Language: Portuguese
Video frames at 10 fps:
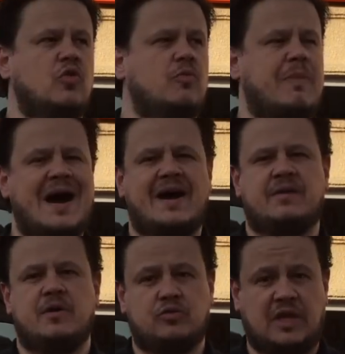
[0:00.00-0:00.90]
o bar.
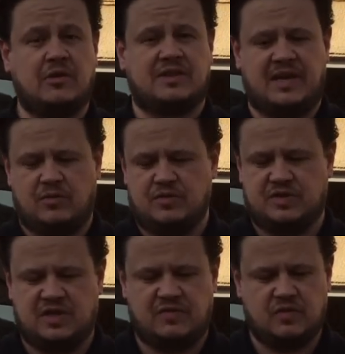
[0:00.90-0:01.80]
Eu tenho até
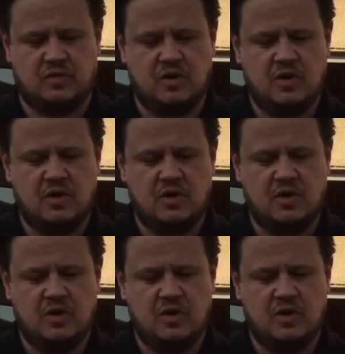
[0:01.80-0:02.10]
inclusive